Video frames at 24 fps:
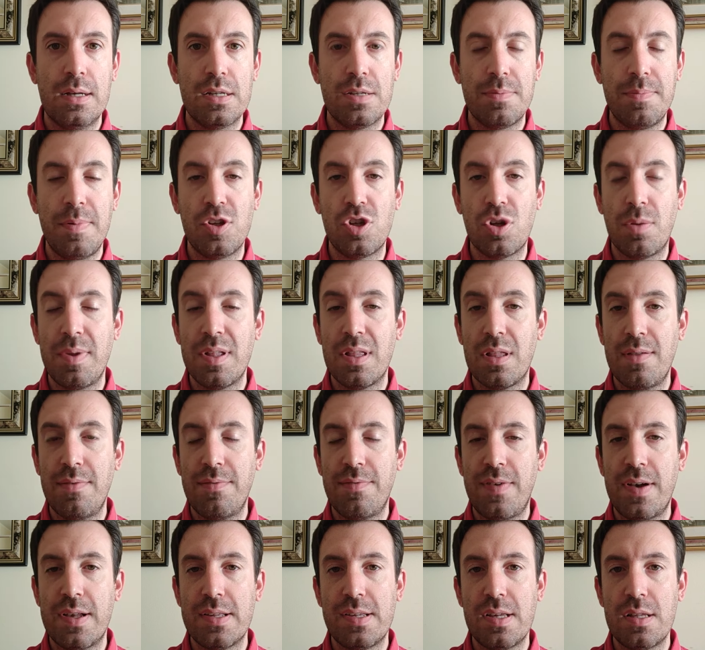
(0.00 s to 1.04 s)
specialmente in
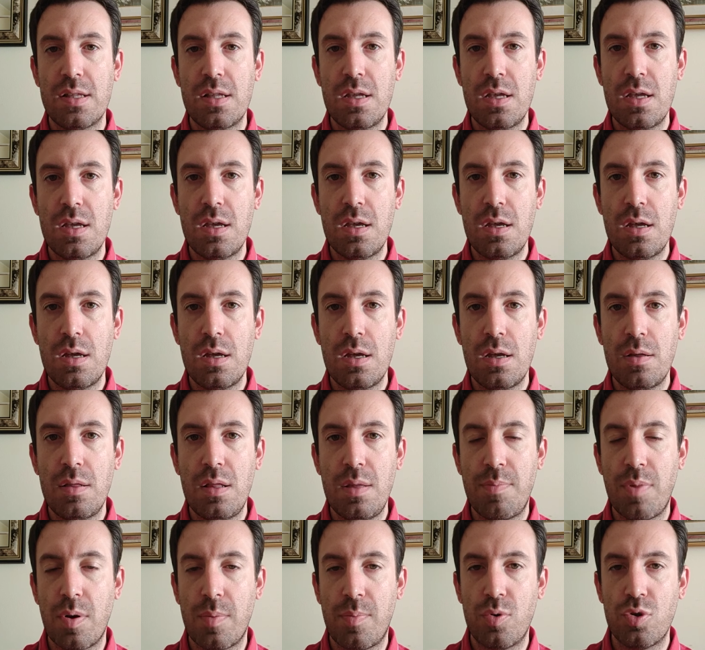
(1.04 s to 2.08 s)
fase di, di
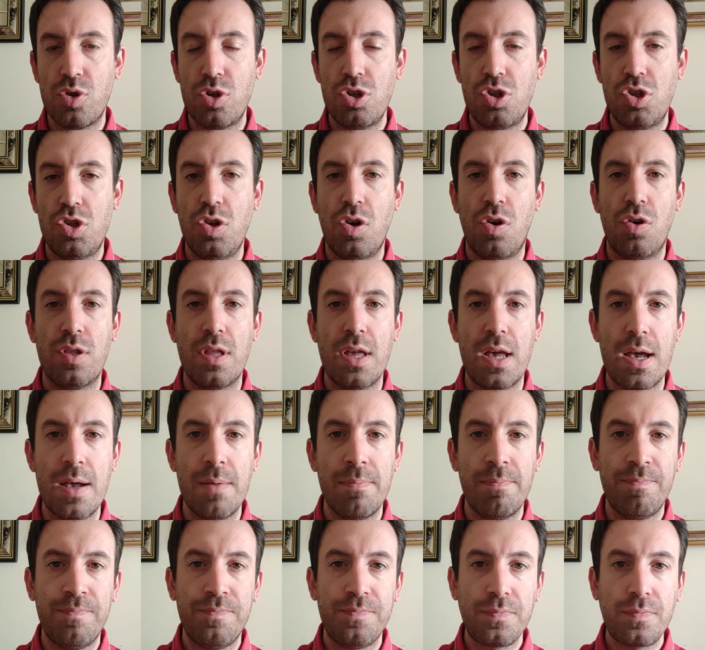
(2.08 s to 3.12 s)
proposizione,
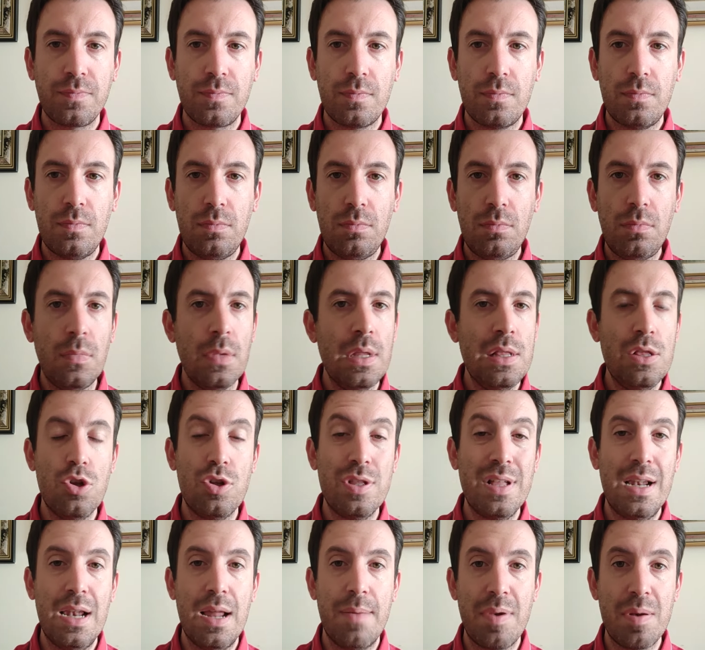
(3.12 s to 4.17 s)

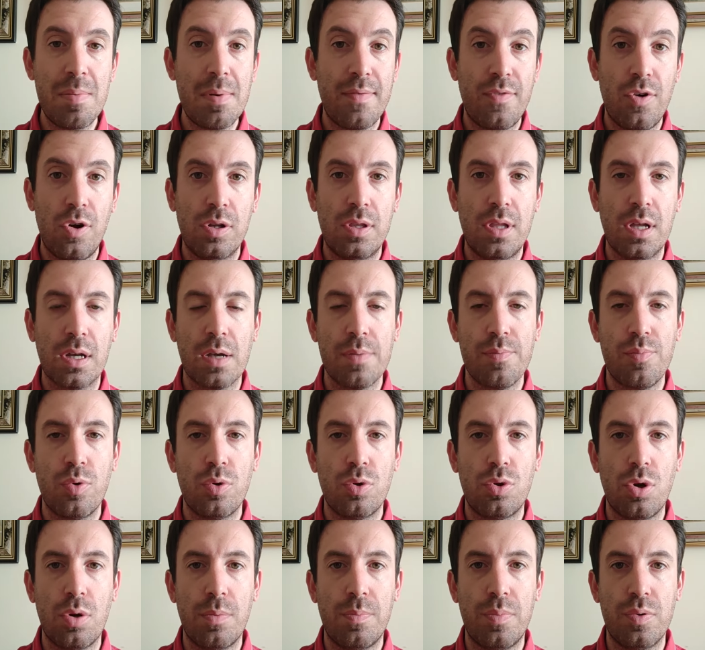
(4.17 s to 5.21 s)
non è la prima volta che
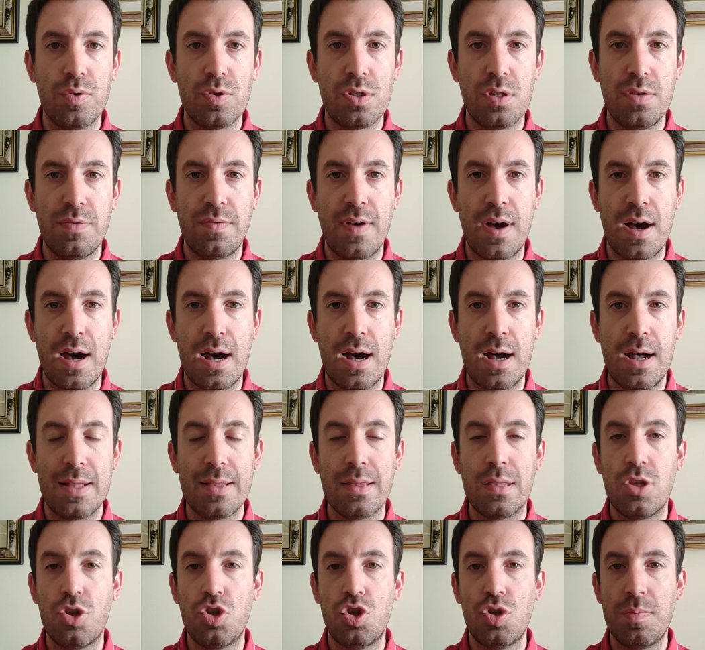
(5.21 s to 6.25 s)
purtroppo si fa
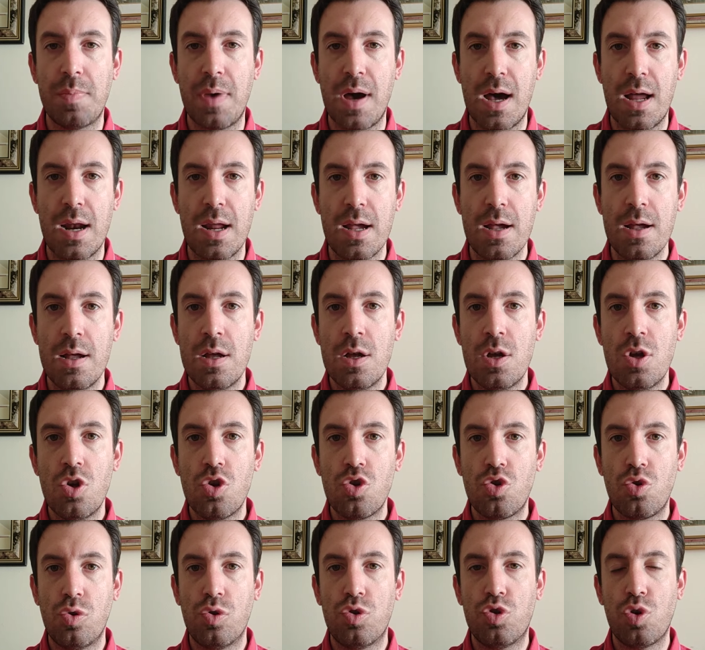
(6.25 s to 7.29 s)
anticipare
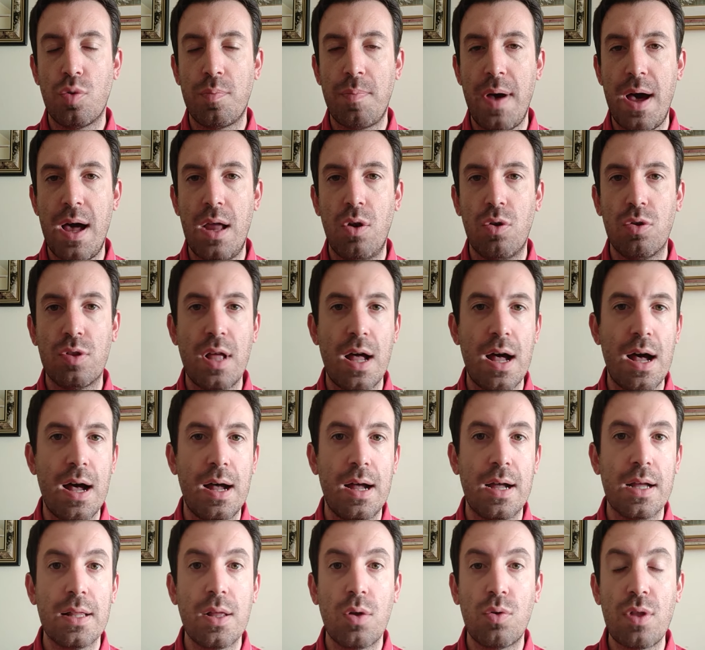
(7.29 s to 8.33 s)
sul suo palo
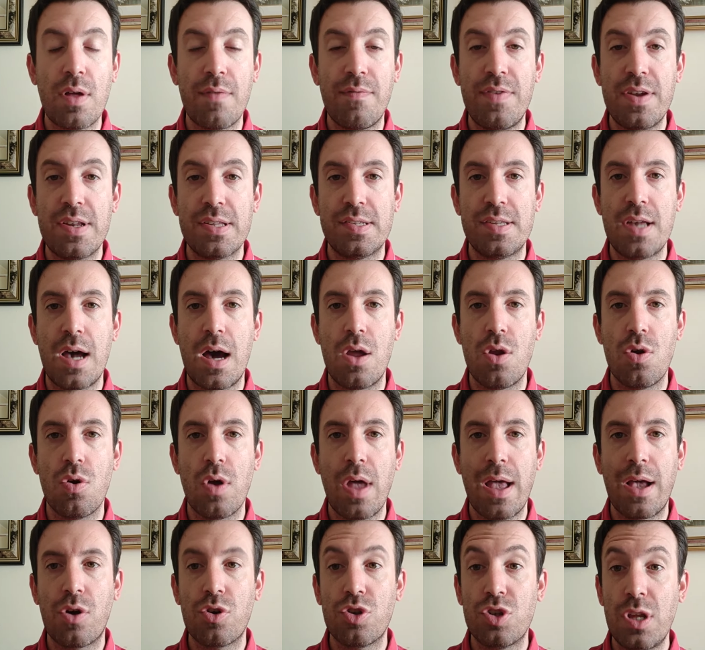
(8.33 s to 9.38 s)
da, da un avversario
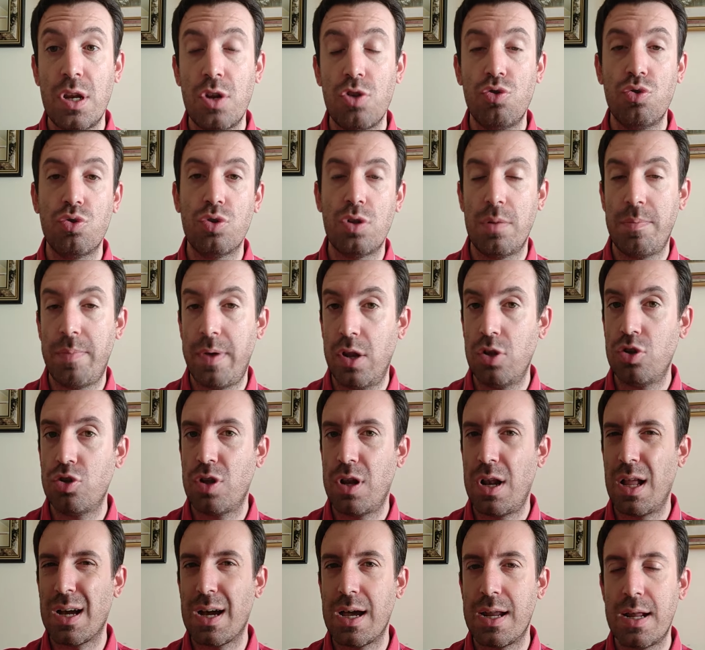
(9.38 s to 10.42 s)
e così ha raggiunto il pareggio
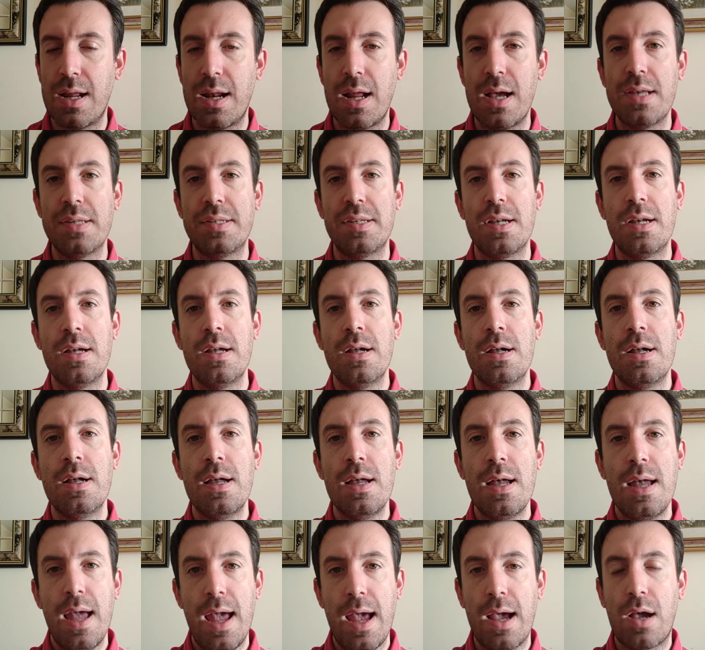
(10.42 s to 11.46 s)
della Carrarese.
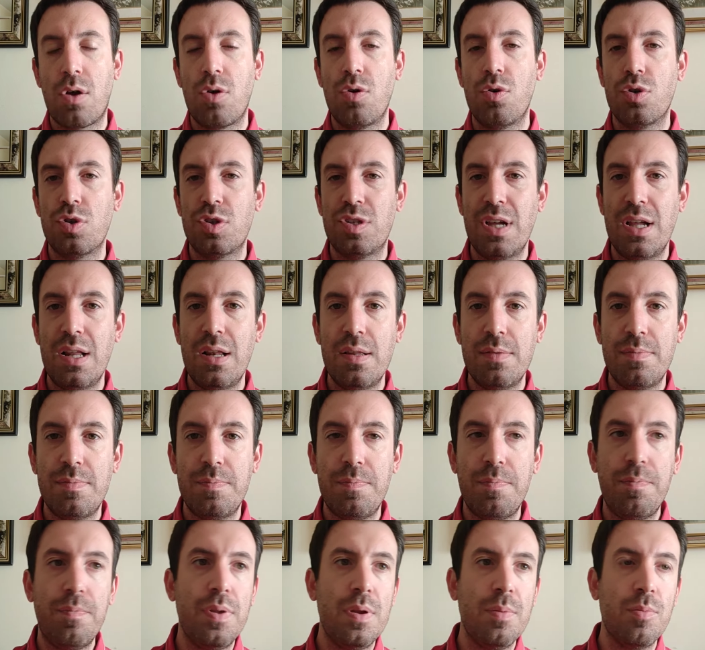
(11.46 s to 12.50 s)
Ecco, se il
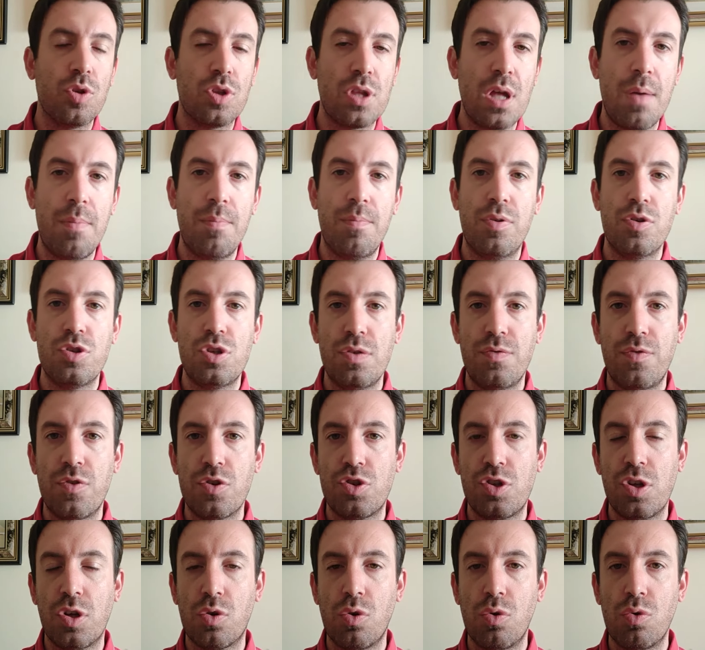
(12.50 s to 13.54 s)
primo tempo si
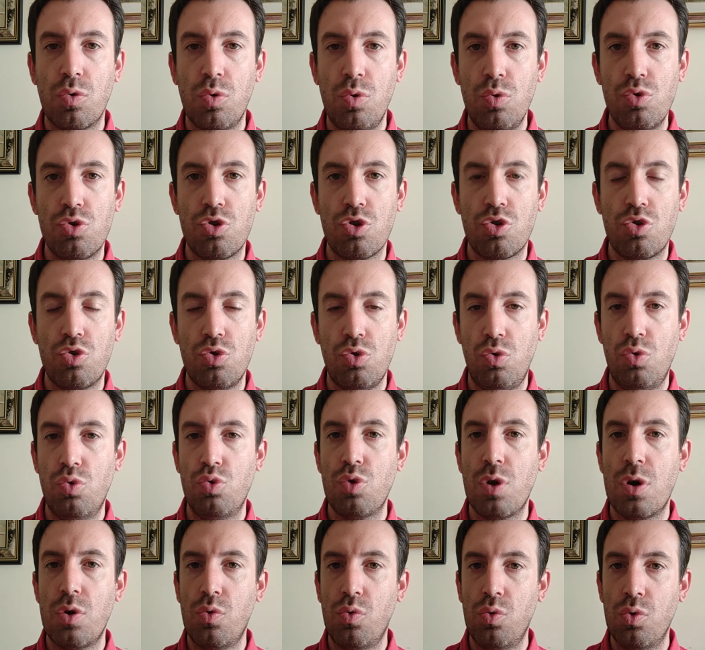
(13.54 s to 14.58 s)
fosse concluso
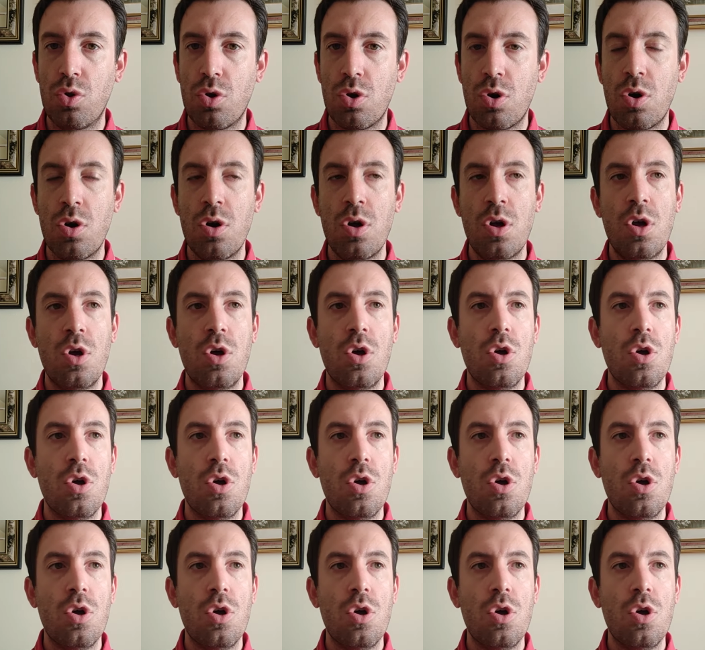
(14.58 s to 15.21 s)
sull'1-1